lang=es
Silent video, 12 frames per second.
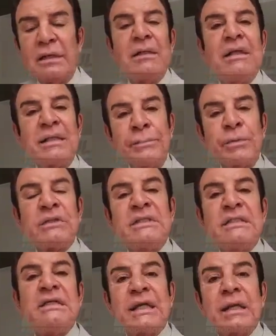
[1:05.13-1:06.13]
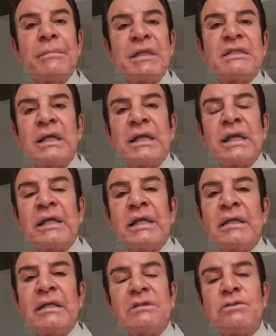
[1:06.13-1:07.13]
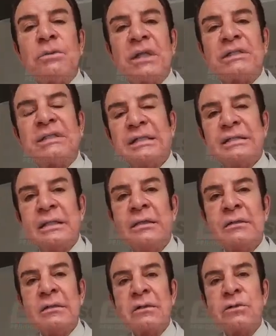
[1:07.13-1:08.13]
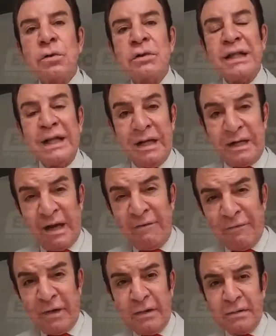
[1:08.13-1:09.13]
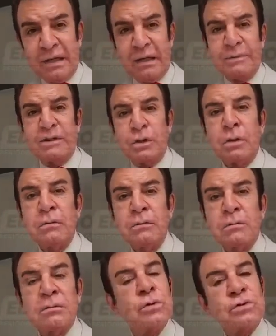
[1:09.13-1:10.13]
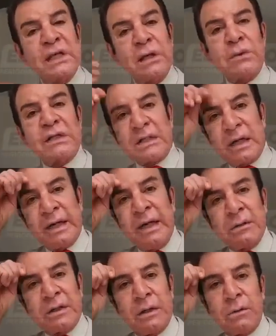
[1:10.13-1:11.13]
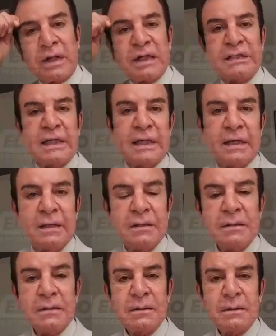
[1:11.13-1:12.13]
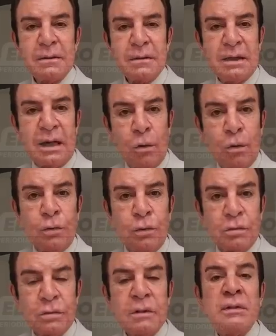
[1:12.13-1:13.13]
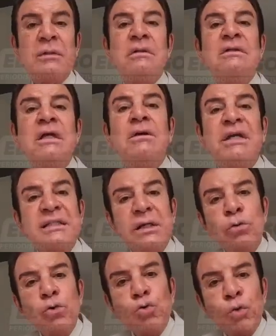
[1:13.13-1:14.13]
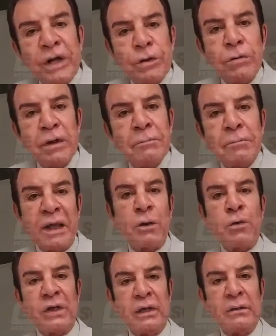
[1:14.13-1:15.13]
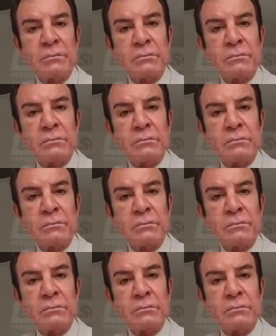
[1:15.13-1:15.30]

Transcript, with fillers: el tipo de Sisi que Mel Zelaya quiere es una Sisi donde el jefe de la misión no sea un extranjero, que es lo que exige la ONU, sino que sea un hondureño empleado de él.